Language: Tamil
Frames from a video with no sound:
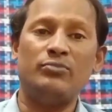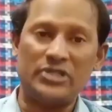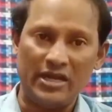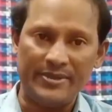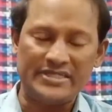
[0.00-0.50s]

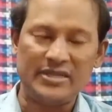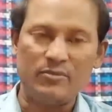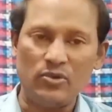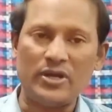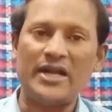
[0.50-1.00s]
முதலமைச்சர்
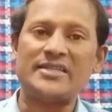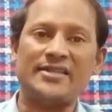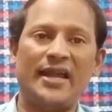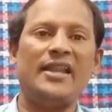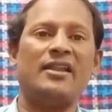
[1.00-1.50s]
மு க
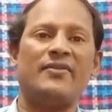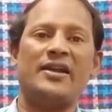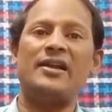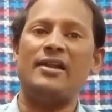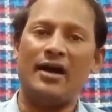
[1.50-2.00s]
ஸ்டாலின்
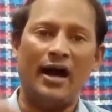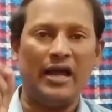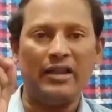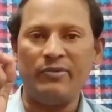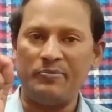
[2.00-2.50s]
அவர்கள்
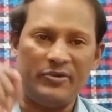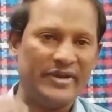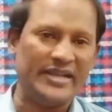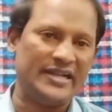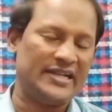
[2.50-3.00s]
அறிவிப்பு
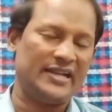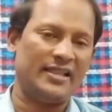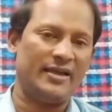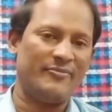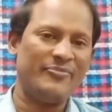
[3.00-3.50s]

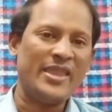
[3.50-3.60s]
வெளியிட்டிருந்தார்